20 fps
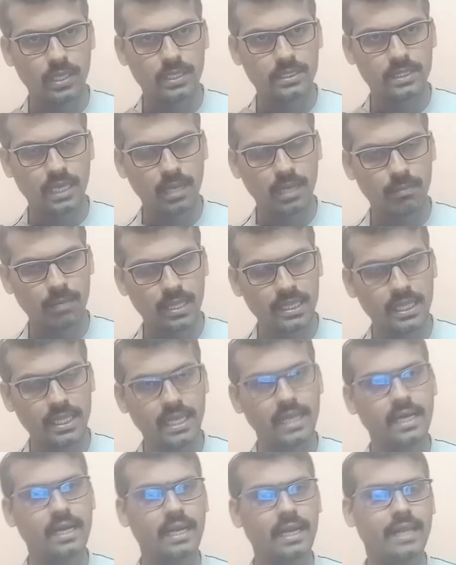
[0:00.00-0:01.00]
சில
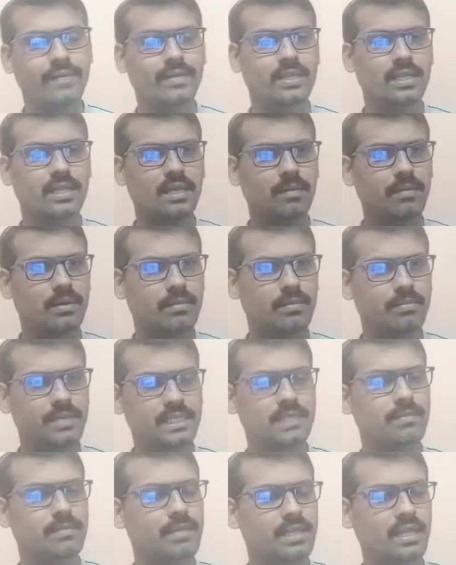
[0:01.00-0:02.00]
மந்திரங்களை வந்து நம்ம
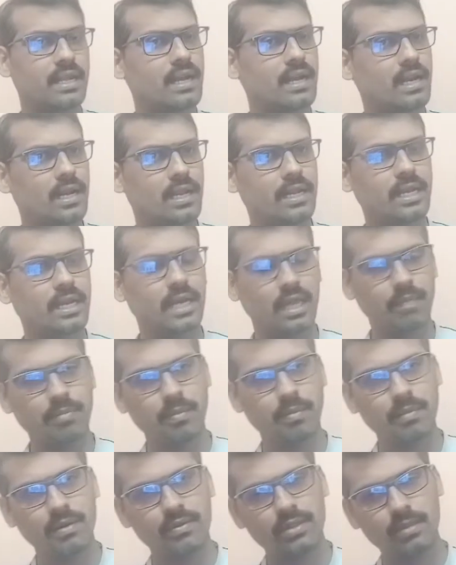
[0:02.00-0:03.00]
பீஜ மந்திரங்கள் இருக்குது
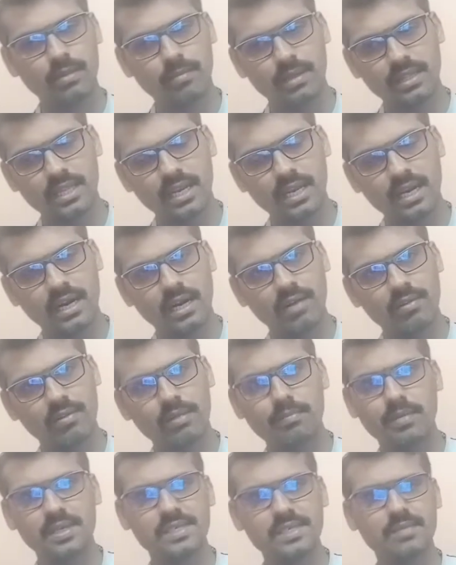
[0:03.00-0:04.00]
எப்பயுமே வந்து மந்திரங்கள்
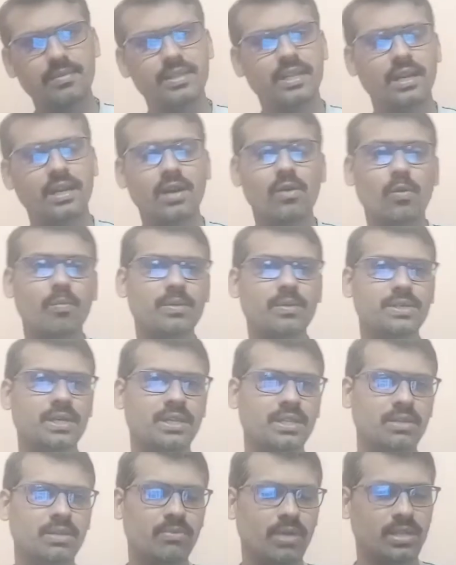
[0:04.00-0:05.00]
வந்து பீஜ மந்திரங்கள் ரொம்ப
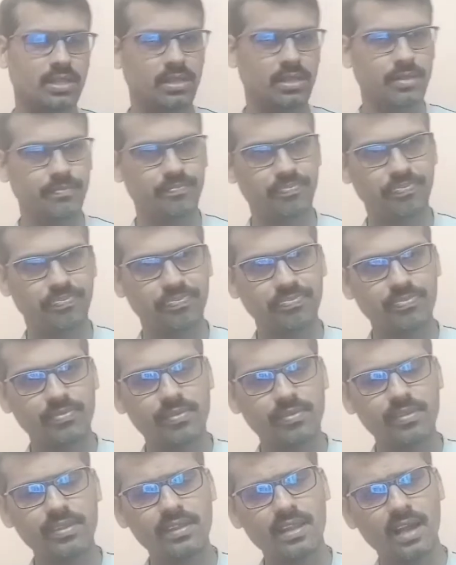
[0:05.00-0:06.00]
சக்தி வாய்ந்தது
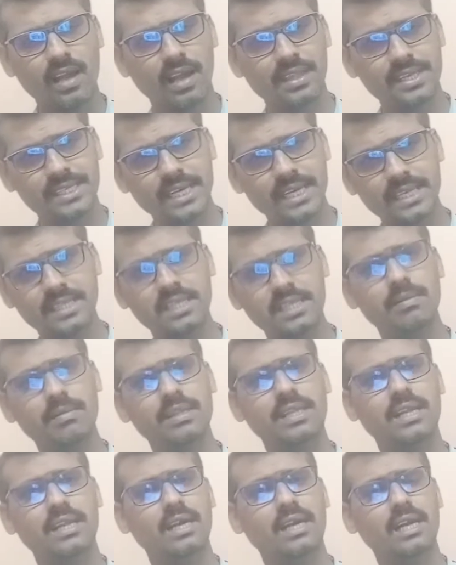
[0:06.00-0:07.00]
அந்த சக்தி
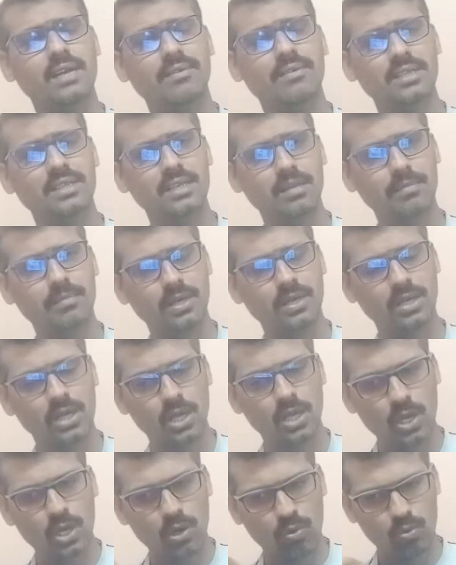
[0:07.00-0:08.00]
மந்திரங்களை வந்து நம்ம
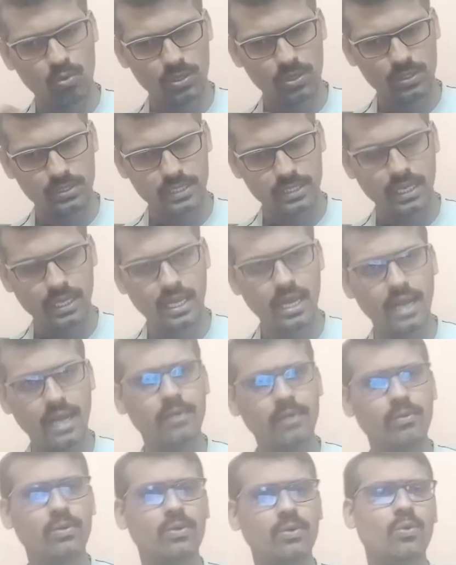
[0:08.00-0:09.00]
ஒரு
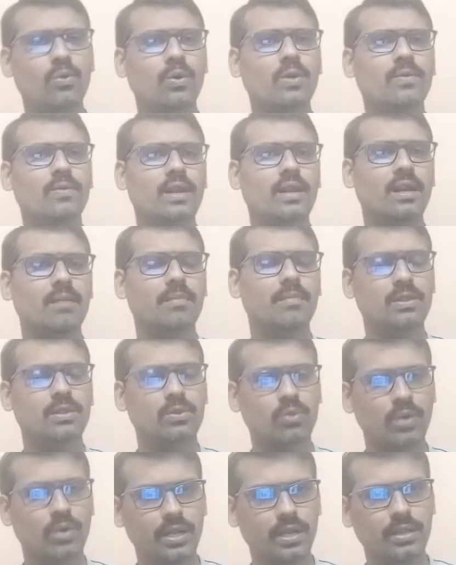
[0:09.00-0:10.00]
சரியான ஒரு கோர்வையில் நம்ம
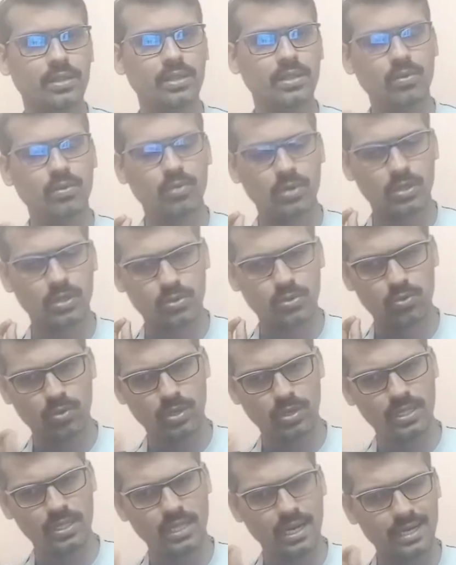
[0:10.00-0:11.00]
தொடர்ந்து ஒரு
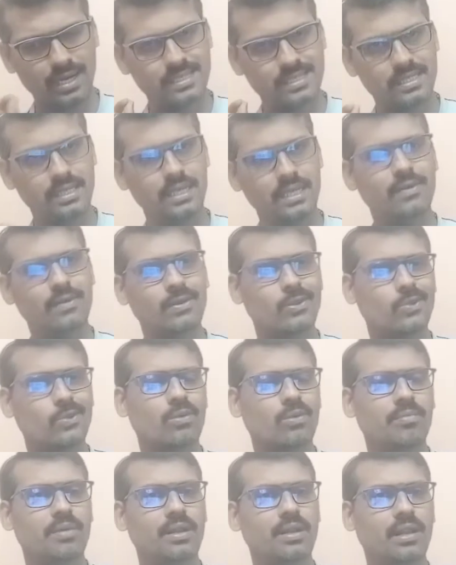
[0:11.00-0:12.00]
தொடர்ந்து அடிச்சுக்கிட்டே
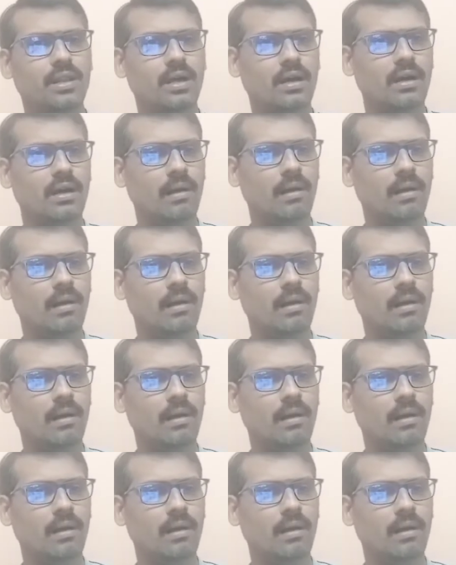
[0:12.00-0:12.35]
வந்தோம் அப்படின்னா